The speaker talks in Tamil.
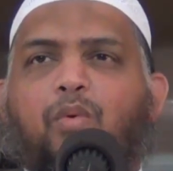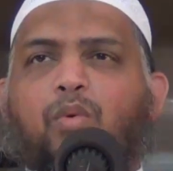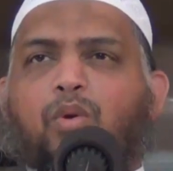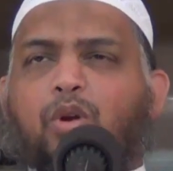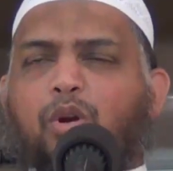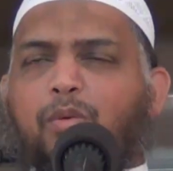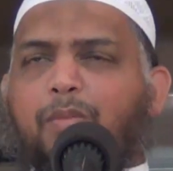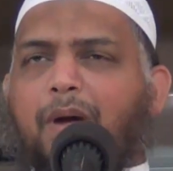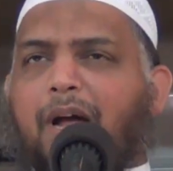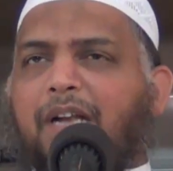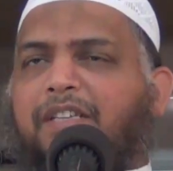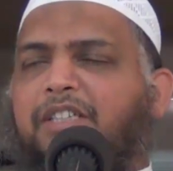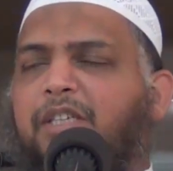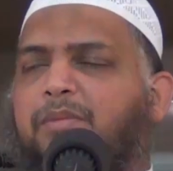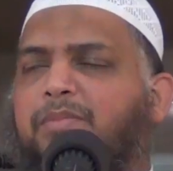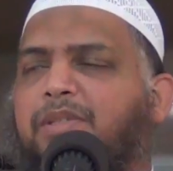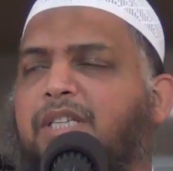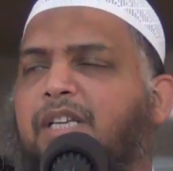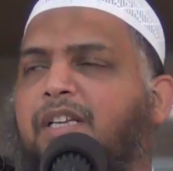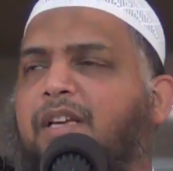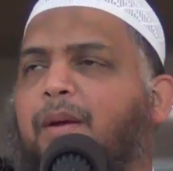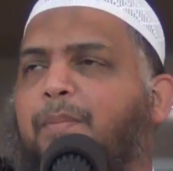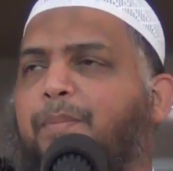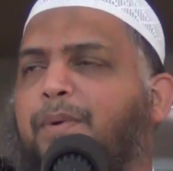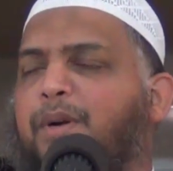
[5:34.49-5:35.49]
உருமாற்றம்
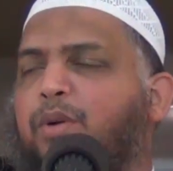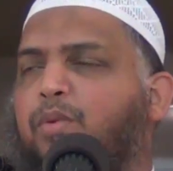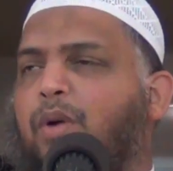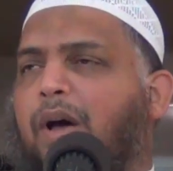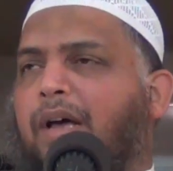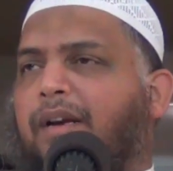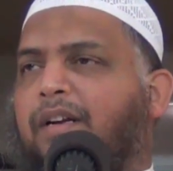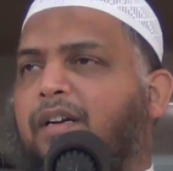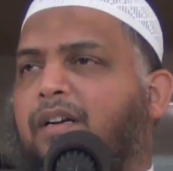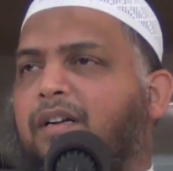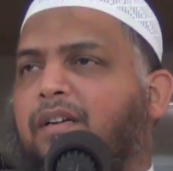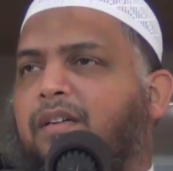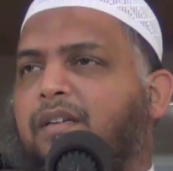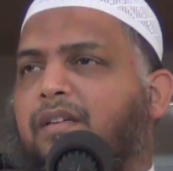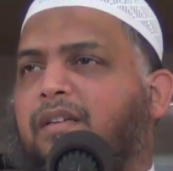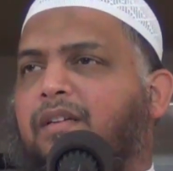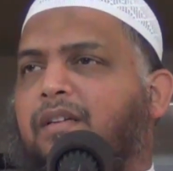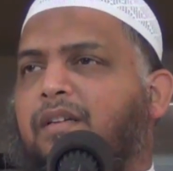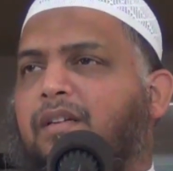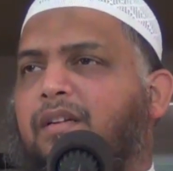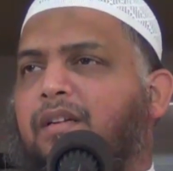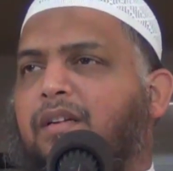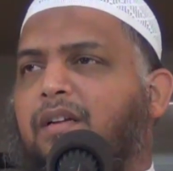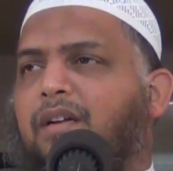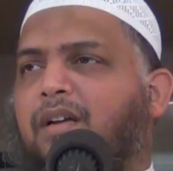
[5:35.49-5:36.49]
செய்யப்படுவார்கள்
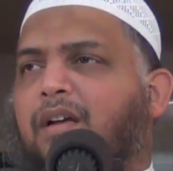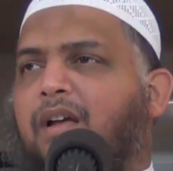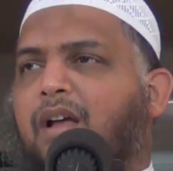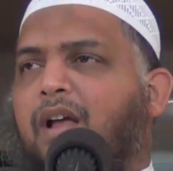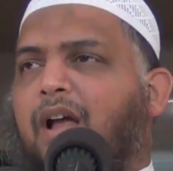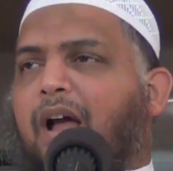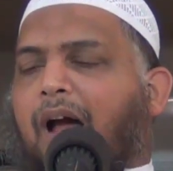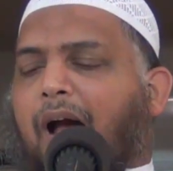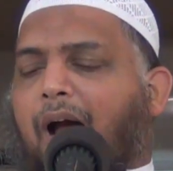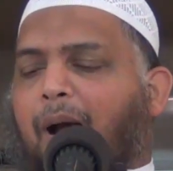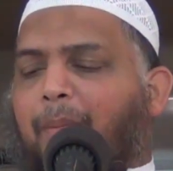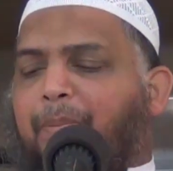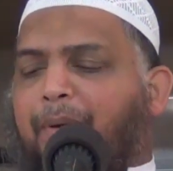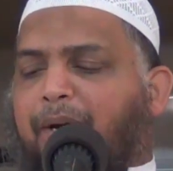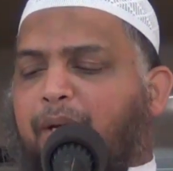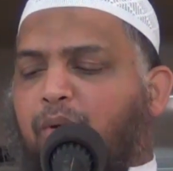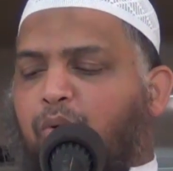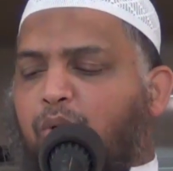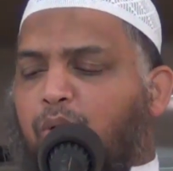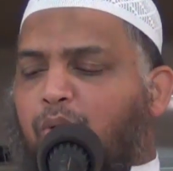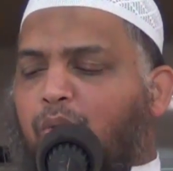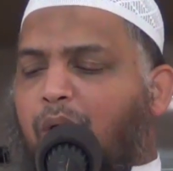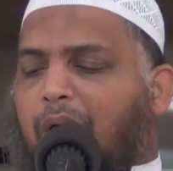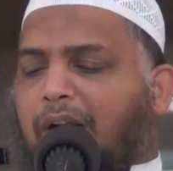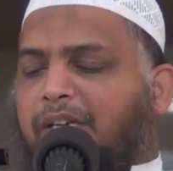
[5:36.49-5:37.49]
அப்படி
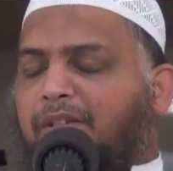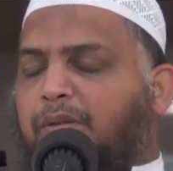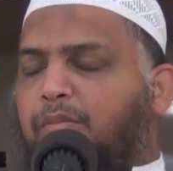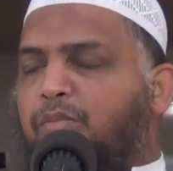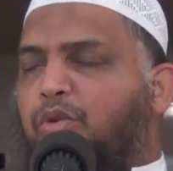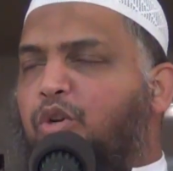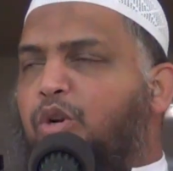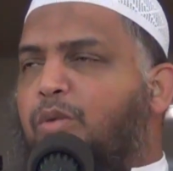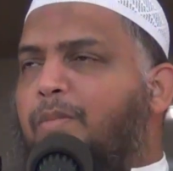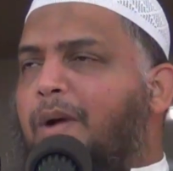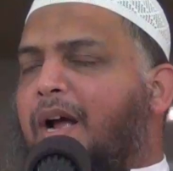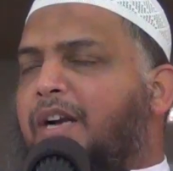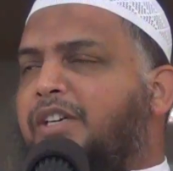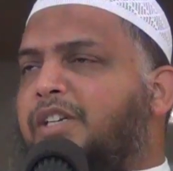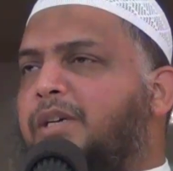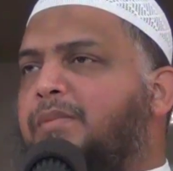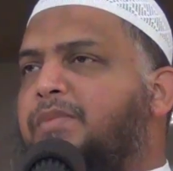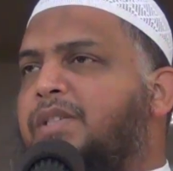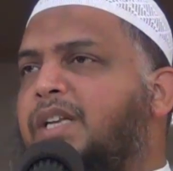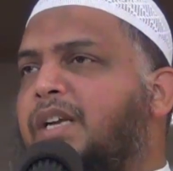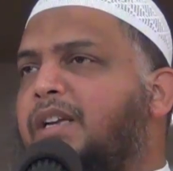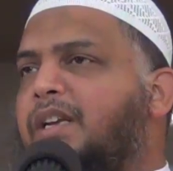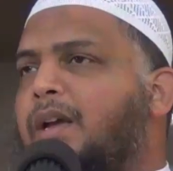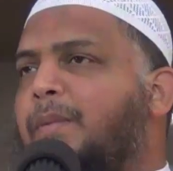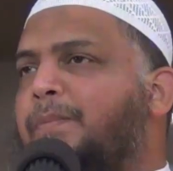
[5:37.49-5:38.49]
உருவா
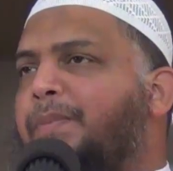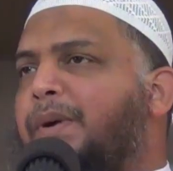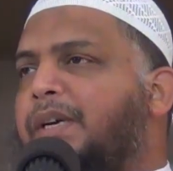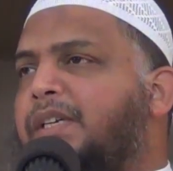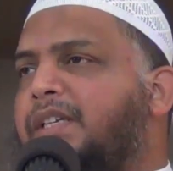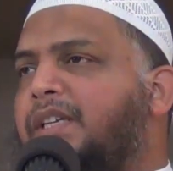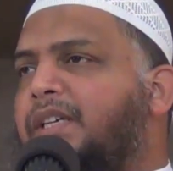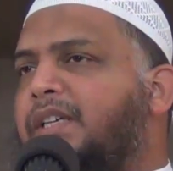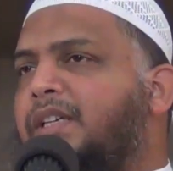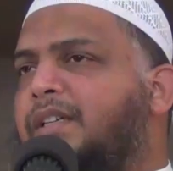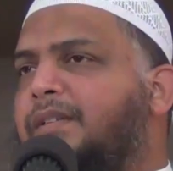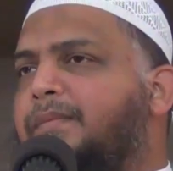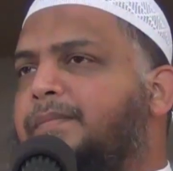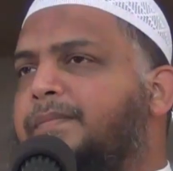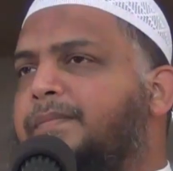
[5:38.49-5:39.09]
உருமாற்றம் செய்யப்பட்டு